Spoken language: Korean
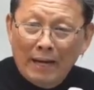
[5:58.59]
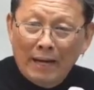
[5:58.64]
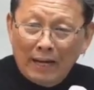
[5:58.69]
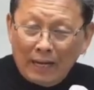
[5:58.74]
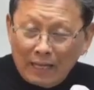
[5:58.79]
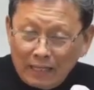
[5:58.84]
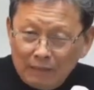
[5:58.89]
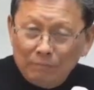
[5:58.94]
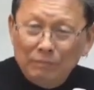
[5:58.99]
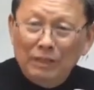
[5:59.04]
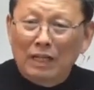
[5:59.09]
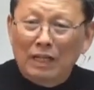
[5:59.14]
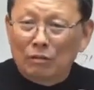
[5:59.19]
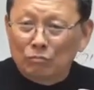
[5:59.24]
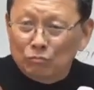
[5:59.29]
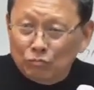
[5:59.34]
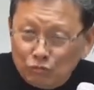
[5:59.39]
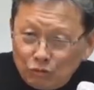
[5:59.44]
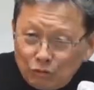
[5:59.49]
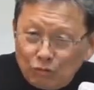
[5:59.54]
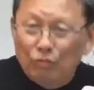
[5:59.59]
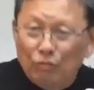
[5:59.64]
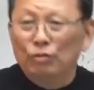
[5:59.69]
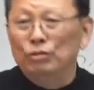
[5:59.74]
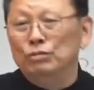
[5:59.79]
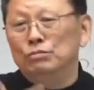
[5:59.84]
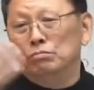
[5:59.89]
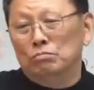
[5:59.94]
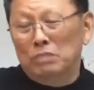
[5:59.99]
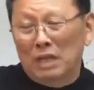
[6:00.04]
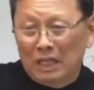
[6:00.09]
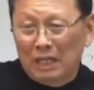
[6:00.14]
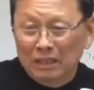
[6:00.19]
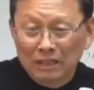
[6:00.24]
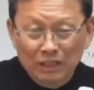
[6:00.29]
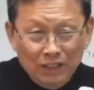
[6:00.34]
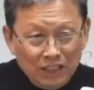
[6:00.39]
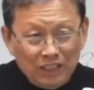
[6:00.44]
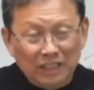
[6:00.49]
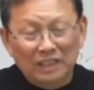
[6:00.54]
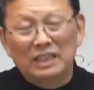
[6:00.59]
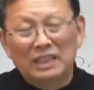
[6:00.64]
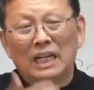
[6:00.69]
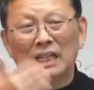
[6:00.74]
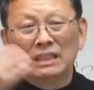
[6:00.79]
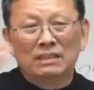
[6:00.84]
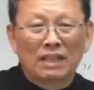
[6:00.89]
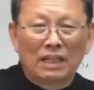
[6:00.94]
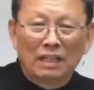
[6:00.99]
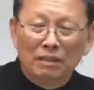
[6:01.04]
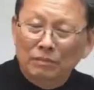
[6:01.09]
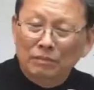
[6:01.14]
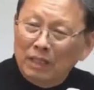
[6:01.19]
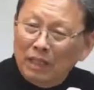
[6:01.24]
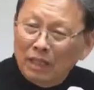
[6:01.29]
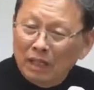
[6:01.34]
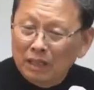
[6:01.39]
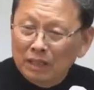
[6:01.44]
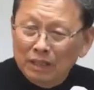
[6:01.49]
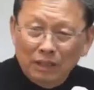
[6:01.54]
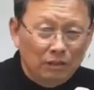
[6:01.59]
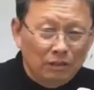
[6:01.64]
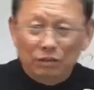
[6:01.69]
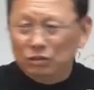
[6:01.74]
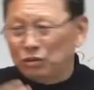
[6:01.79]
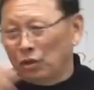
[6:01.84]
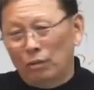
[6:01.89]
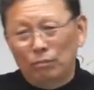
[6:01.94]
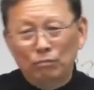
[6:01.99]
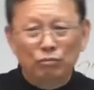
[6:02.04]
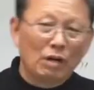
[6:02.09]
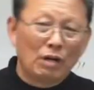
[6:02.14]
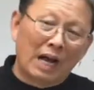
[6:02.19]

하나님 나라 무조건 막 이 땅에서 하나님 나라 이거 전부가